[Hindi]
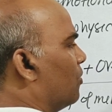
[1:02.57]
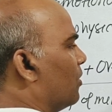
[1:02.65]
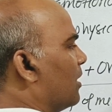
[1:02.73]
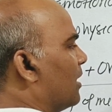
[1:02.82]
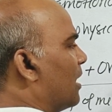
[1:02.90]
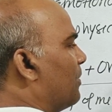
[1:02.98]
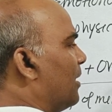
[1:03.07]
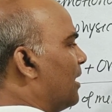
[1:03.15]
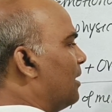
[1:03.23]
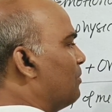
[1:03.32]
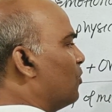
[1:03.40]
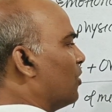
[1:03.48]
दोनों के
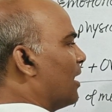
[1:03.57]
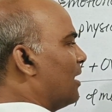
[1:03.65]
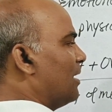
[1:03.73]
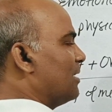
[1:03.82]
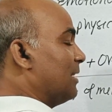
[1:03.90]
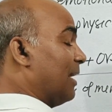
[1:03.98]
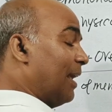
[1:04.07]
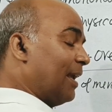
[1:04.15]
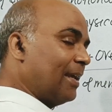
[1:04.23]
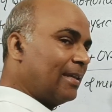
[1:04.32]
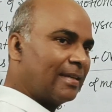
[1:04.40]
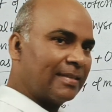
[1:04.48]
केमिकल मोरालेस
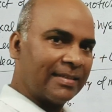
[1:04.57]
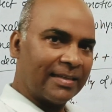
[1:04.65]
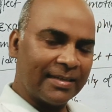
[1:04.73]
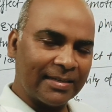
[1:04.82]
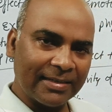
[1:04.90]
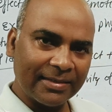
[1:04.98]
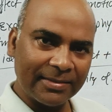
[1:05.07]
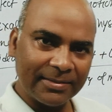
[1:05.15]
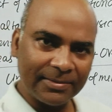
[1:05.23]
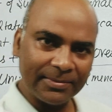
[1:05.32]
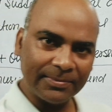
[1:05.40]
एक ही जैसे हैं